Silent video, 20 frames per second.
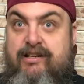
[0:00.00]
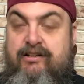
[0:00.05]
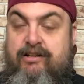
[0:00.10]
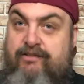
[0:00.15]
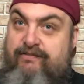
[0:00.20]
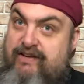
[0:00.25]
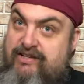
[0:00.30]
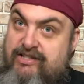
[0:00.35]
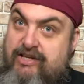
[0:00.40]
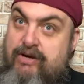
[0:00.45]
De
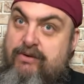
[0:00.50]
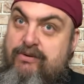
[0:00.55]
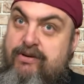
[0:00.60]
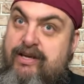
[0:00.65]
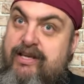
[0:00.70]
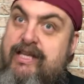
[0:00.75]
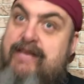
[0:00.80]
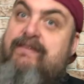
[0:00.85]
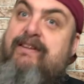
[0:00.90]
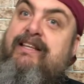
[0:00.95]
toute façon,
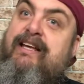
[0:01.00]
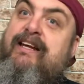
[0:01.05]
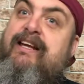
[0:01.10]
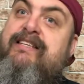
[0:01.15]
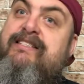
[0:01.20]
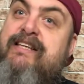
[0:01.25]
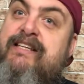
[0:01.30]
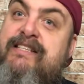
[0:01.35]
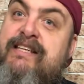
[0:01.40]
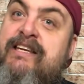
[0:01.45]
il avait
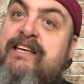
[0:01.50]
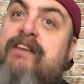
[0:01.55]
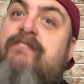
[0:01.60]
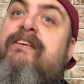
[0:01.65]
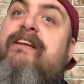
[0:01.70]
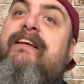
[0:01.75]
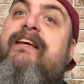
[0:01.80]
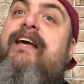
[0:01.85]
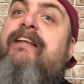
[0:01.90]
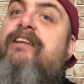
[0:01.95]
tendance à dire il y a
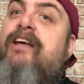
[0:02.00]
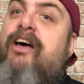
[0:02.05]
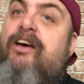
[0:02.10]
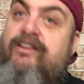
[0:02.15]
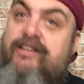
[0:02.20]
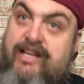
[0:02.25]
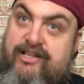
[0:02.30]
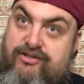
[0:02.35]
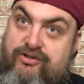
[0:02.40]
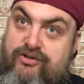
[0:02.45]
24
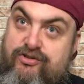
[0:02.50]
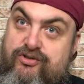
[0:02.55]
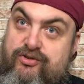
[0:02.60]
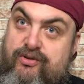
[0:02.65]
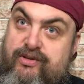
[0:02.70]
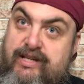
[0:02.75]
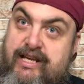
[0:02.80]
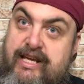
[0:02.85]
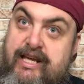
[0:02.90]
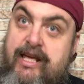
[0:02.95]
heures dans une
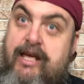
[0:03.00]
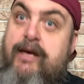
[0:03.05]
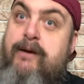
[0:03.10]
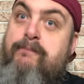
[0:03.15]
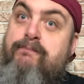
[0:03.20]
journée,